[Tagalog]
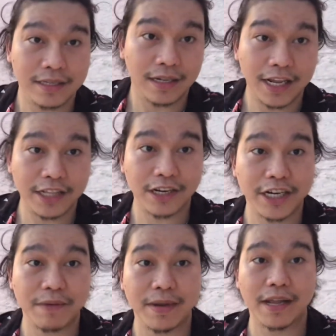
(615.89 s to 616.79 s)
Later
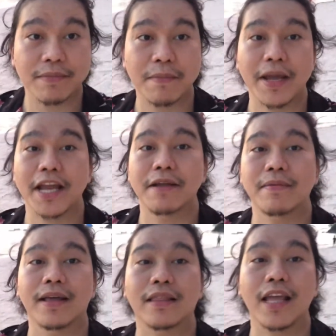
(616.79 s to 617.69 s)
naman, mamaya
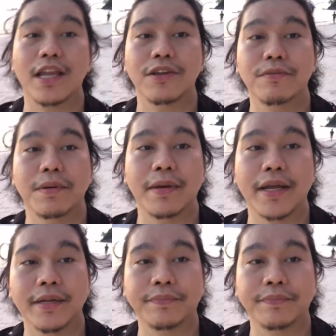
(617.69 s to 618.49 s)
naman. Thank you. Bye-bye.